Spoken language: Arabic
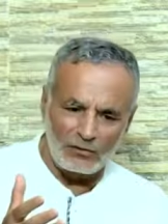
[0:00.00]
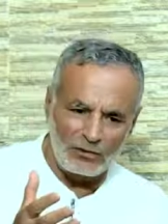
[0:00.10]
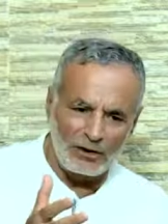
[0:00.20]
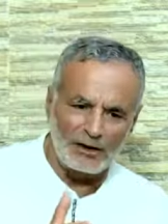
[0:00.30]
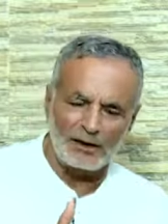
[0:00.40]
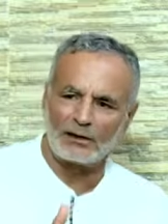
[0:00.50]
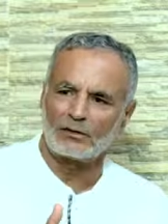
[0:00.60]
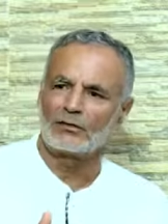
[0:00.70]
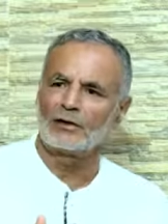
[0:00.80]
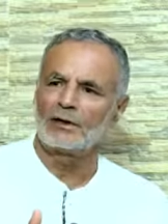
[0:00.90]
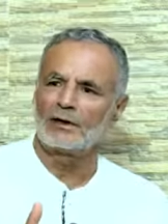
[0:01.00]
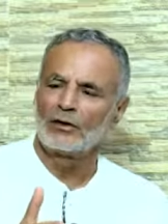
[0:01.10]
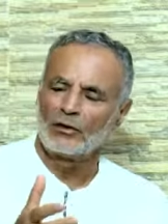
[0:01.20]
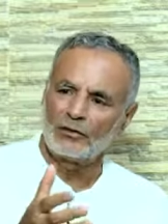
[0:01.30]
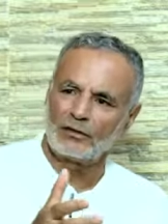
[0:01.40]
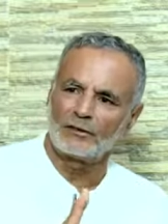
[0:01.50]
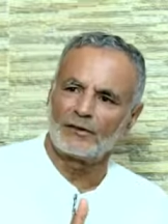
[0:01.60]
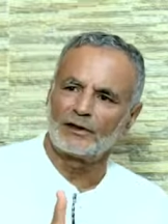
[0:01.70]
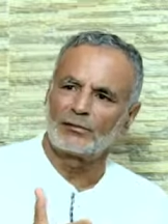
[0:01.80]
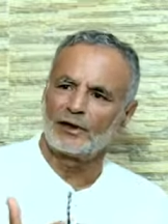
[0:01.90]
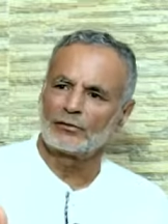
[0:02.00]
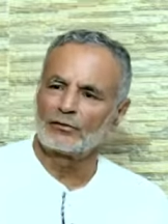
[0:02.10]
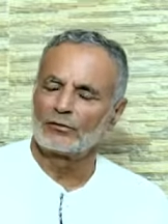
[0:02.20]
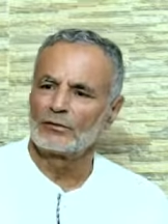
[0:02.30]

كل هيئه يدخلها ويحط فيها جماعته